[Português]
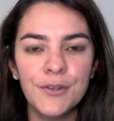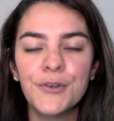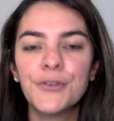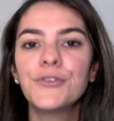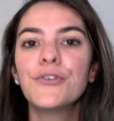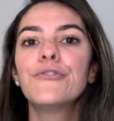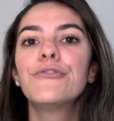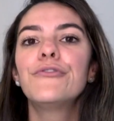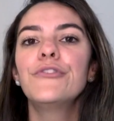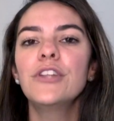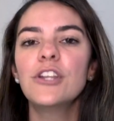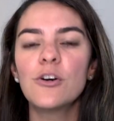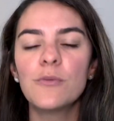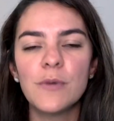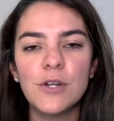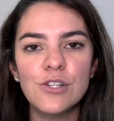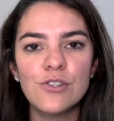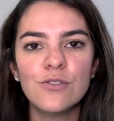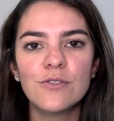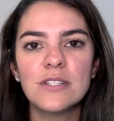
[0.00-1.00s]
e quando eu
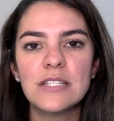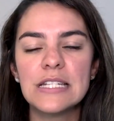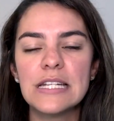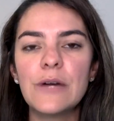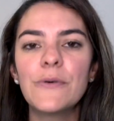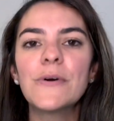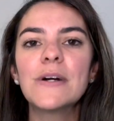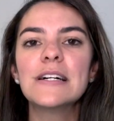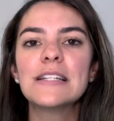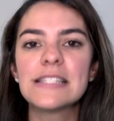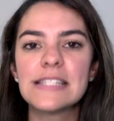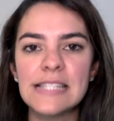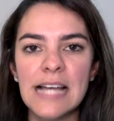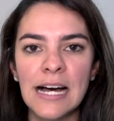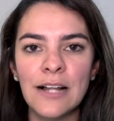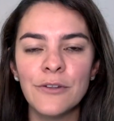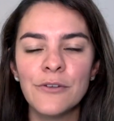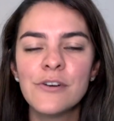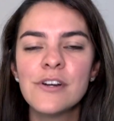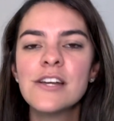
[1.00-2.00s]
finalmente consegui
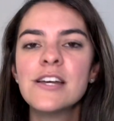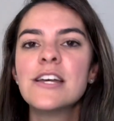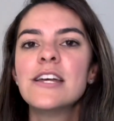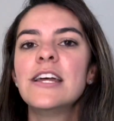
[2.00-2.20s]
alcançá-lo,